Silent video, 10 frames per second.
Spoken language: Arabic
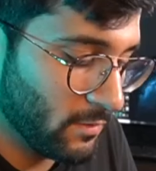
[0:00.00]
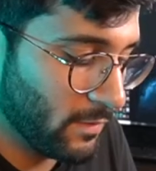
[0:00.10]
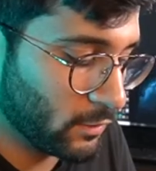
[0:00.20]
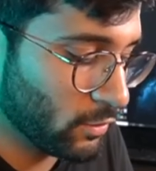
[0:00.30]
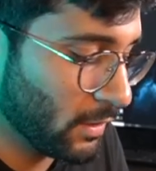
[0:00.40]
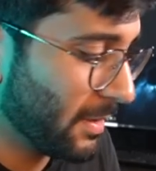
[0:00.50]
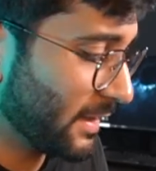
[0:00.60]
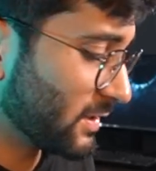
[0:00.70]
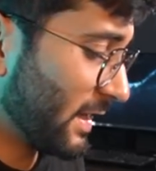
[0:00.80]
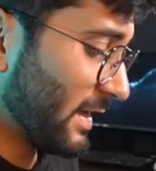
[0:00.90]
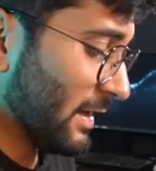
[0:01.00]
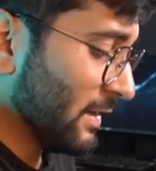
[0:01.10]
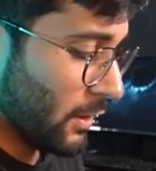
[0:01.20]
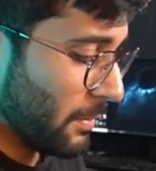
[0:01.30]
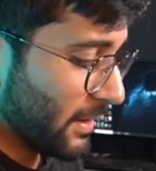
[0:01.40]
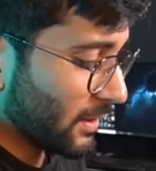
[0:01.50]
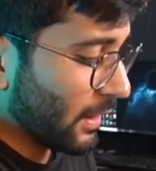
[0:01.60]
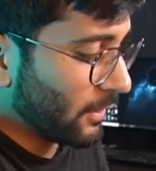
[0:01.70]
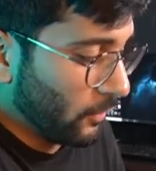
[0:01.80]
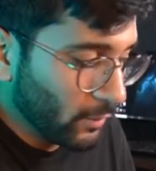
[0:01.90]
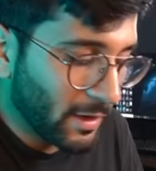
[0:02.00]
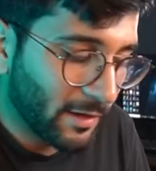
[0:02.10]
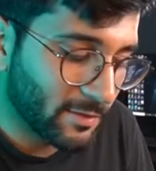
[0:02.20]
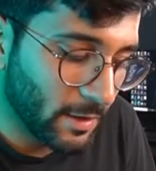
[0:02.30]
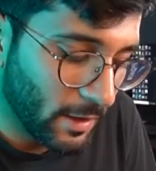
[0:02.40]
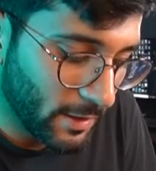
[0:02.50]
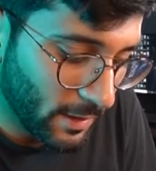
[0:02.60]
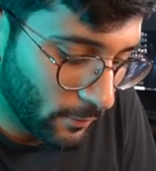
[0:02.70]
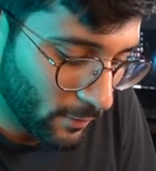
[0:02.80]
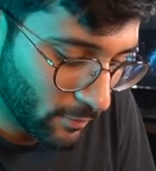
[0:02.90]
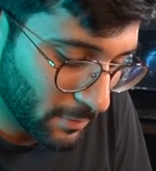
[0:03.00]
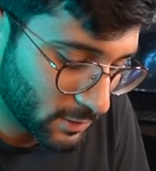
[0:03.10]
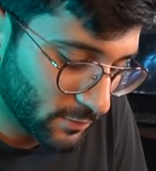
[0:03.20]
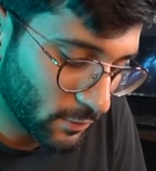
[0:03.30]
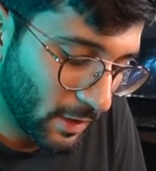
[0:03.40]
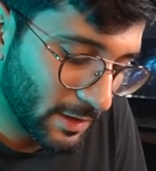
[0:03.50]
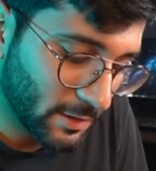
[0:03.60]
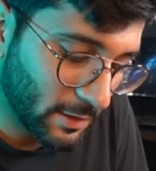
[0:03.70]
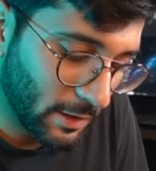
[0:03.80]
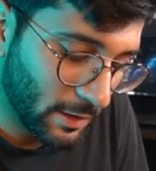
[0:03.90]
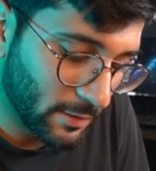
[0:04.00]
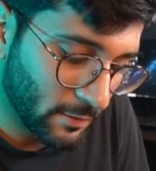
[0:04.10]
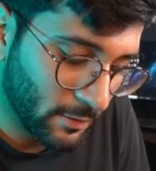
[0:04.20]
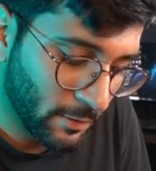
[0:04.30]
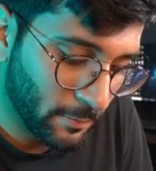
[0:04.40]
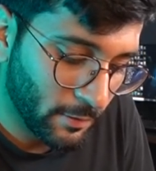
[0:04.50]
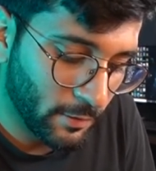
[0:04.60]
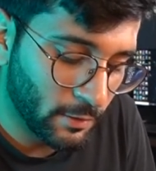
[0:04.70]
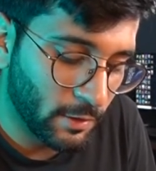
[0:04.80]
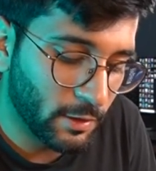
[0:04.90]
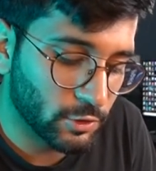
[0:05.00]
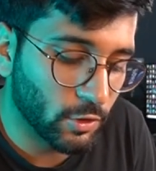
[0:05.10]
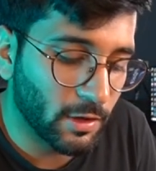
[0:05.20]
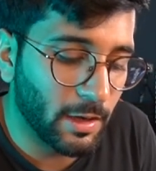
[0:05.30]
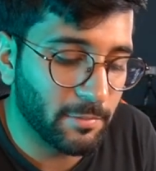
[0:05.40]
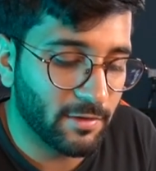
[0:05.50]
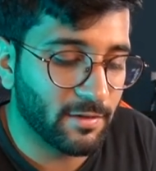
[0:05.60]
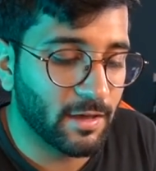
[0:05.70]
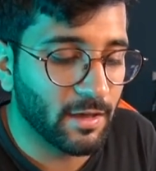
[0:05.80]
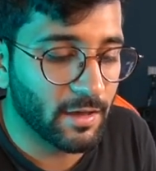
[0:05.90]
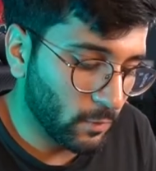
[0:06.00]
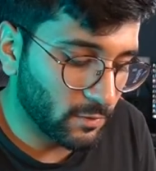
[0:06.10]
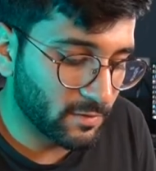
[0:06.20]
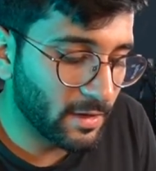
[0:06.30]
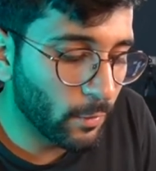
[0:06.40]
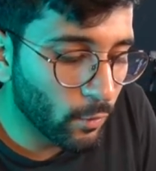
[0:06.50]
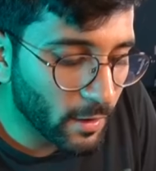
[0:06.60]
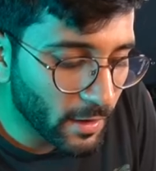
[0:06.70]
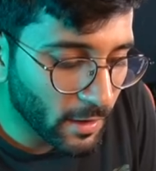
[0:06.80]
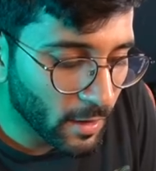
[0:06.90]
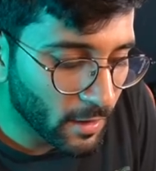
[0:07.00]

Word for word: فتكون بهالشكل عقبها تاخذ عود الاسنان او نفس ما شفتوا حد الشوكة البلاستيكية وتسوي